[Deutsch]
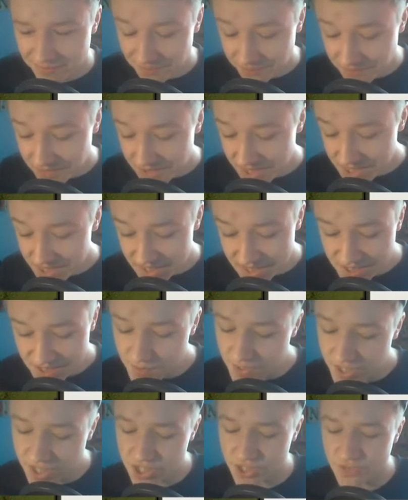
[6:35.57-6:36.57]
Das, das
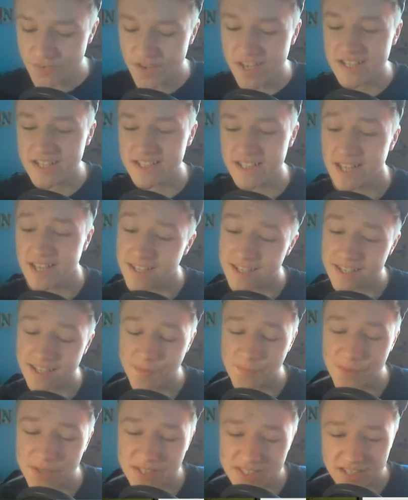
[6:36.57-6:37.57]
wird jetzt schwer sein. Ich
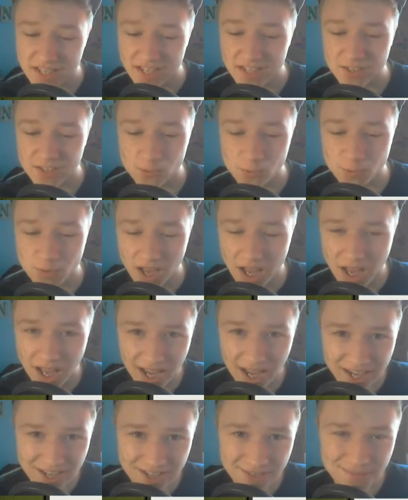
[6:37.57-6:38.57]
habe jetzt seit über
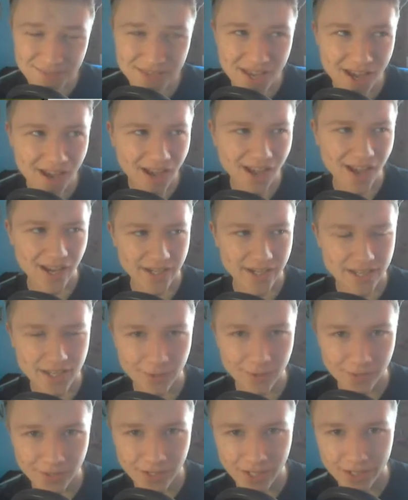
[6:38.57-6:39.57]
einem Jahr, ein Jahr
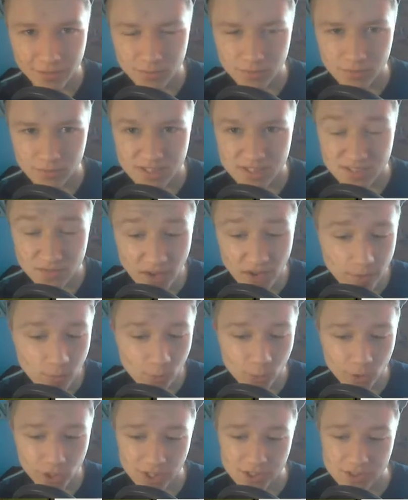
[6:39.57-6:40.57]
und ein, zwei
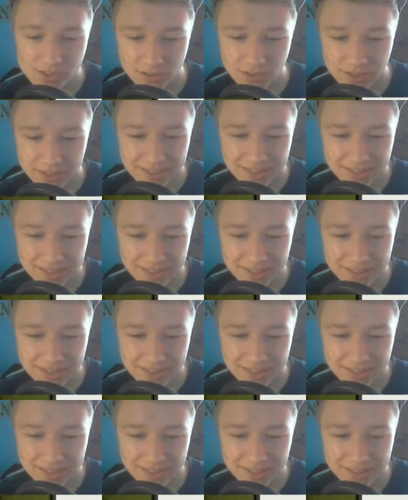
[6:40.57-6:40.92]
Monate